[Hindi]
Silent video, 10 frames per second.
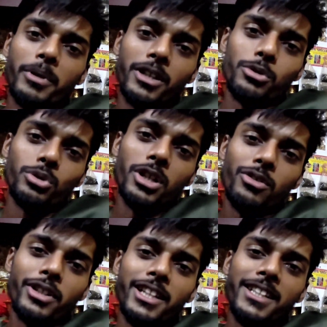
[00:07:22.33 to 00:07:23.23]
तो आपके
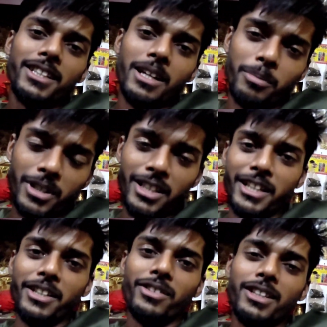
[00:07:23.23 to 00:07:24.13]
सुझाव के लिए आपका
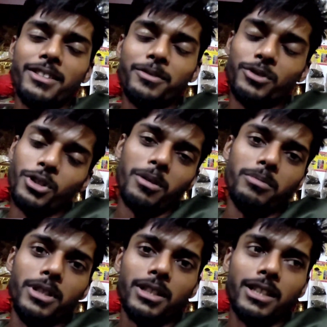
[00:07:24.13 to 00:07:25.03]
धन्यवाद तो
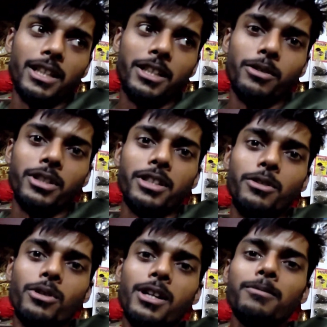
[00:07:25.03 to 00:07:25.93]
आप जैसा चाहते हो वैसा ही